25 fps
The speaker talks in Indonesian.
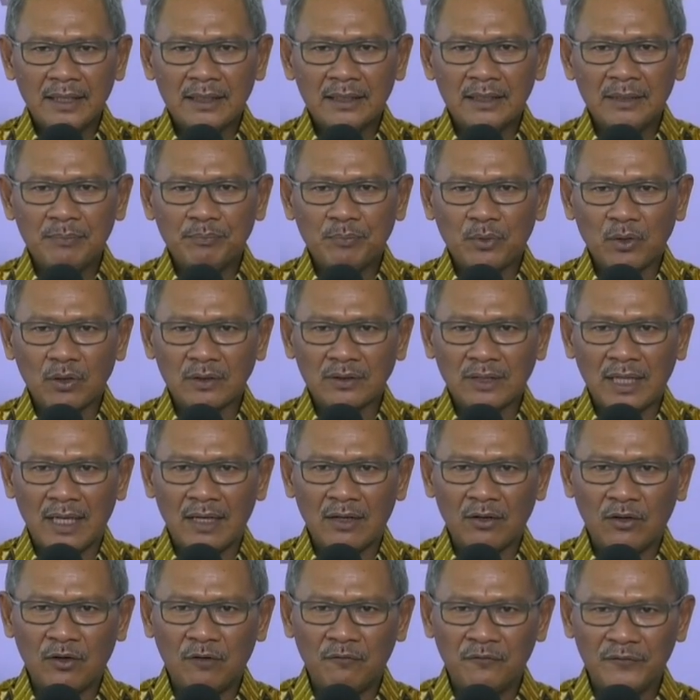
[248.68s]
baik di
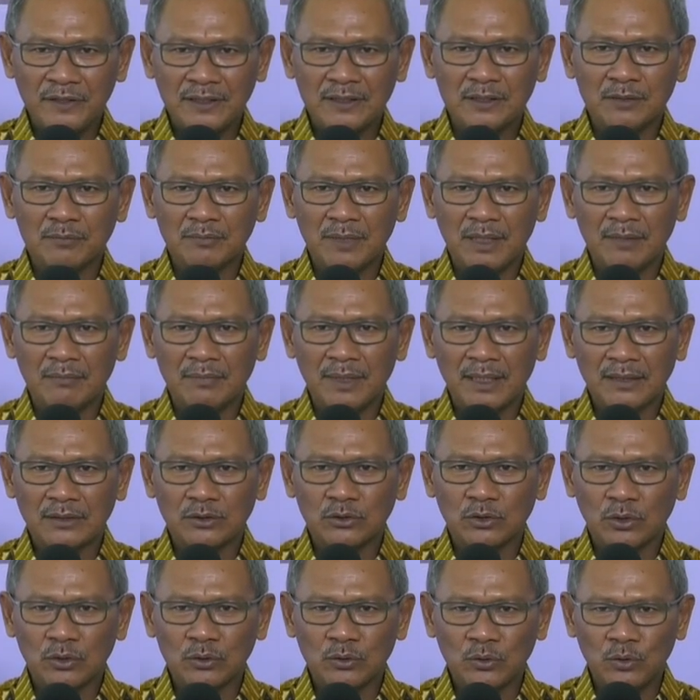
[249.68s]
portal covid
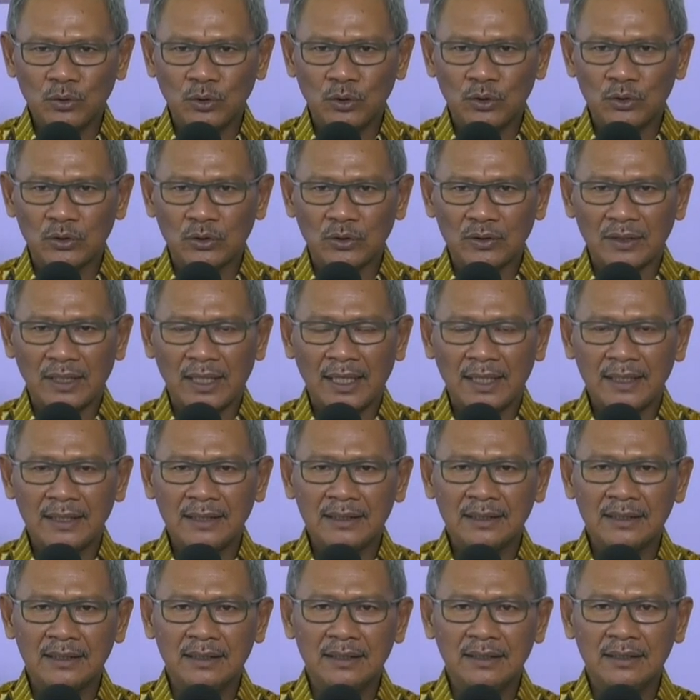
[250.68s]
19coid
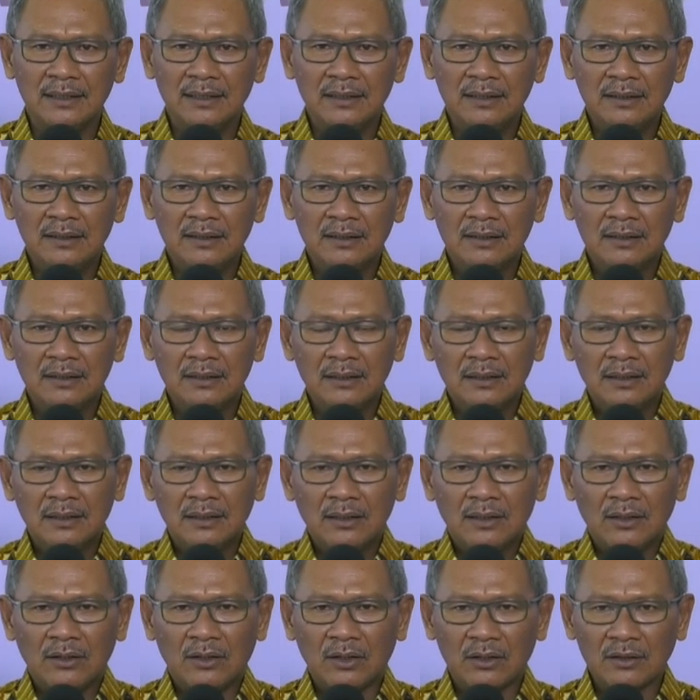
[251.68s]

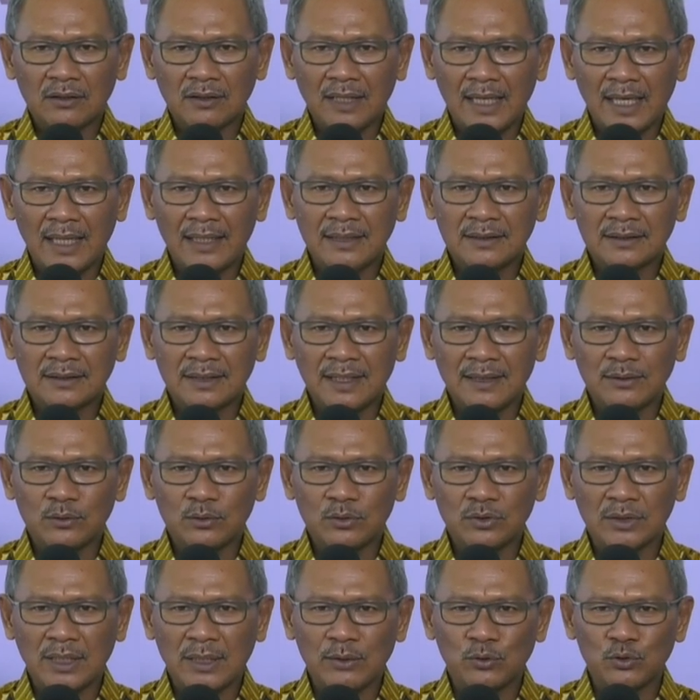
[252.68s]
hotline 119,
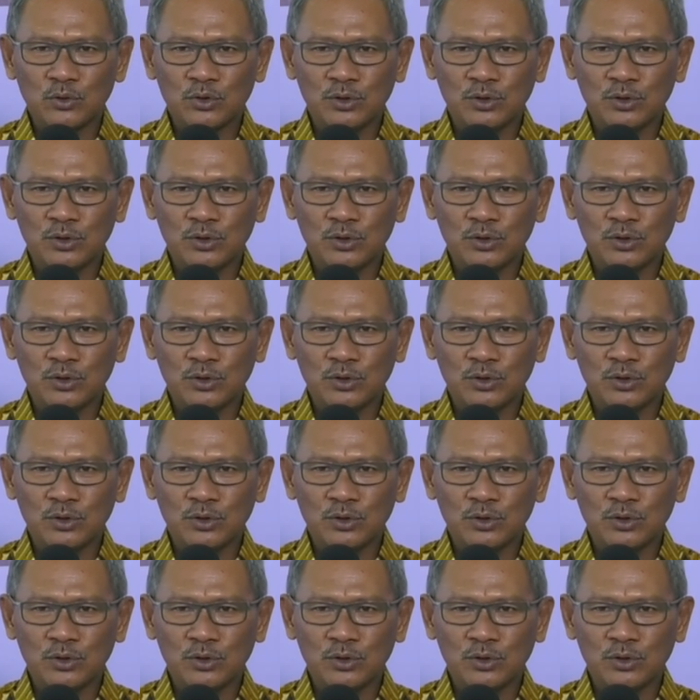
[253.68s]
